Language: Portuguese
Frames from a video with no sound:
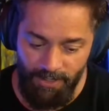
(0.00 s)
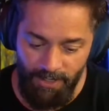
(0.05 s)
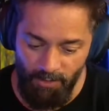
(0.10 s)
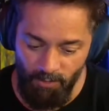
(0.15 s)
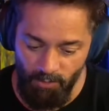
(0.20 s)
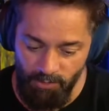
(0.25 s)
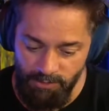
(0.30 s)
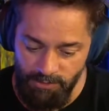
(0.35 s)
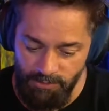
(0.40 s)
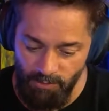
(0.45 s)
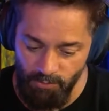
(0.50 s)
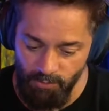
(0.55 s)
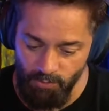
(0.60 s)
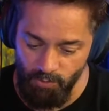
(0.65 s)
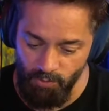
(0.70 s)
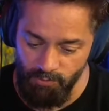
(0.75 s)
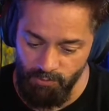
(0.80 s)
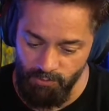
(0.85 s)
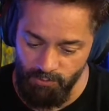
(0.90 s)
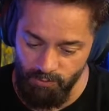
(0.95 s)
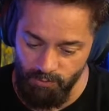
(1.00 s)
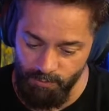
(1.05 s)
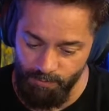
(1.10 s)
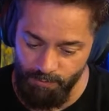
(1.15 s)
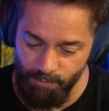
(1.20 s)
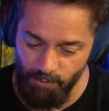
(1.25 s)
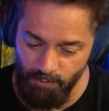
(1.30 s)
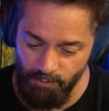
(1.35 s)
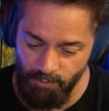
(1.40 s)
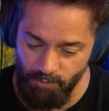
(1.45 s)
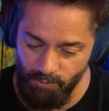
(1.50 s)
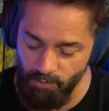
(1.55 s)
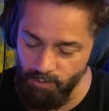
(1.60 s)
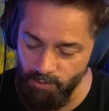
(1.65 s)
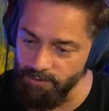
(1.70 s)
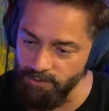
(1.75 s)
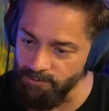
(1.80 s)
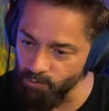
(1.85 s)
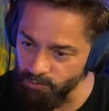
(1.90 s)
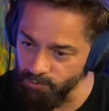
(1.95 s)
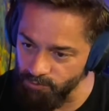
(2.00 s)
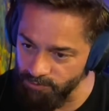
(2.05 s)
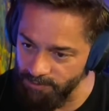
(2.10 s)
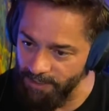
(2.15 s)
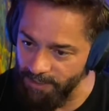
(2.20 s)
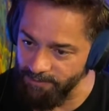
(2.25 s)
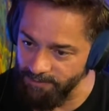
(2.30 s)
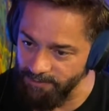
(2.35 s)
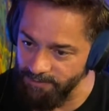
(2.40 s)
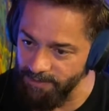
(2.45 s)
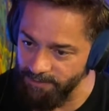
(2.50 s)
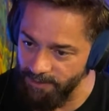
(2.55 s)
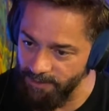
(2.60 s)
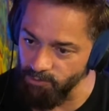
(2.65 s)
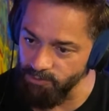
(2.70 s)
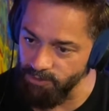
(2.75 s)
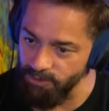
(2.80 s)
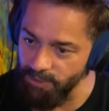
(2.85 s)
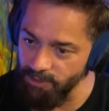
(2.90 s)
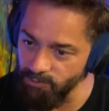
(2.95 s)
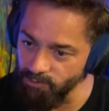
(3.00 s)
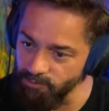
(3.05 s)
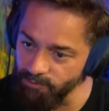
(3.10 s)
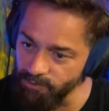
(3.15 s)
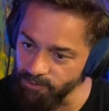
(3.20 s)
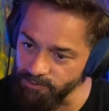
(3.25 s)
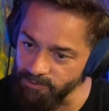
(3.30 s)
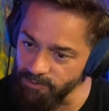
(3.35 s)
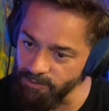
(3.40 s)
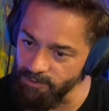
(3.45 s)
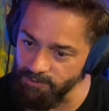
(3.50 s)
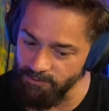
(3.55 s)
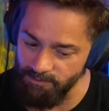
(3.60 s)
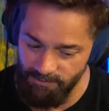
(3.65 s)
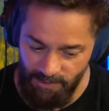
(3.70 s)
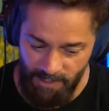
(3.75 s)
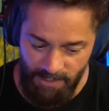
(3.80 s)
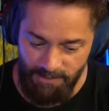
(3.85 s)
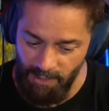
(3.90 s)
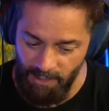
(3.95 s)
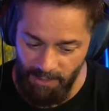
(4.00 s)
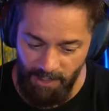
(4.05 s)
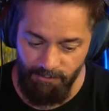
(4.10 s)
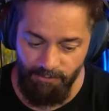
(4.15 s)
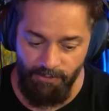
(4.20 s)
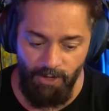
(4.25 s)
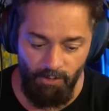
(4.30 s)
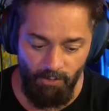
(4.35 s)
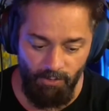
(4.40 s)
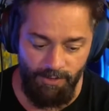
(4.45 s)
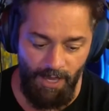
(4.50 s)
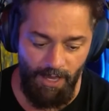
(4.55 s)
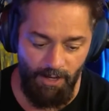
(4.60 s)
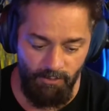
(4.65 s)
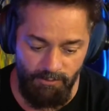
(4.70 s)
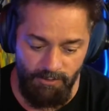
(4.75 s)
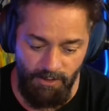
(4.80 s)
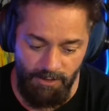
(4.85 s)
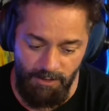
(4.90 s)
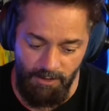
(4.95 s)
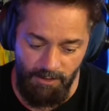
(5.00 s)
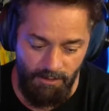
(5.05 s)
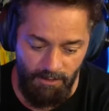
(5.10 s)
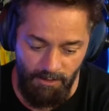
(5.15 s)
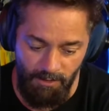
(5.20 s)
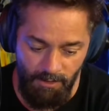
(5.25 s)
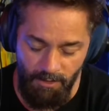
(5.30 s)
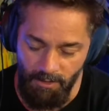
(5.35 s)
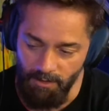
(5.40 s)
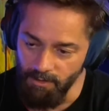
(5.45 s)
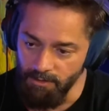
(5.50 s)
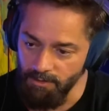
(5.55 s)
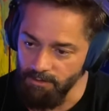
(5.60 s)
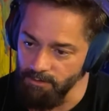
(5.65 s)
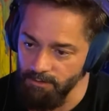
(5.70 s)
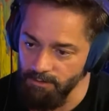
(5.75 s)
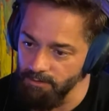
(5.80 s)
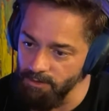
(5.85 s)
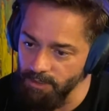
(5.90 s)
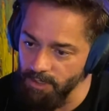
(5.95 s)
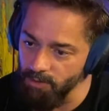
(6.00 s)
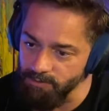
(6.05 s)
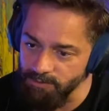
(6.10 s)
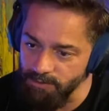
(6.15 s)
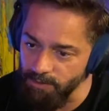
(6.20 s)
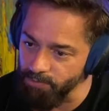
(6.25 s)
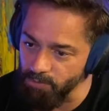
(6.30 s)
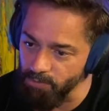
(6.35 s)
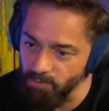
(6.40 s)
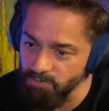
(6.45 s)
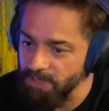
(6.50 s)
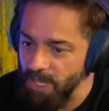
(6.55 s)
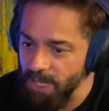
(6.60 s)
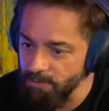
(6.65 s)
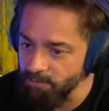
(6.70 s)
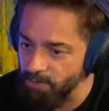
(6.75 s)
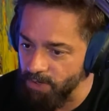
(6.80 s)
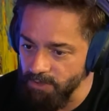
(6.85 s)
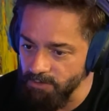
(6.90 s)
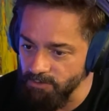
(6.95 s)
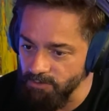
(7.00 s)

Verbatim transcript: onde estão todos os produtores, os caras que detêm o direito, você senta lá e fala, eu quero isso daqui e negocia por um tempo, Tem é os isso?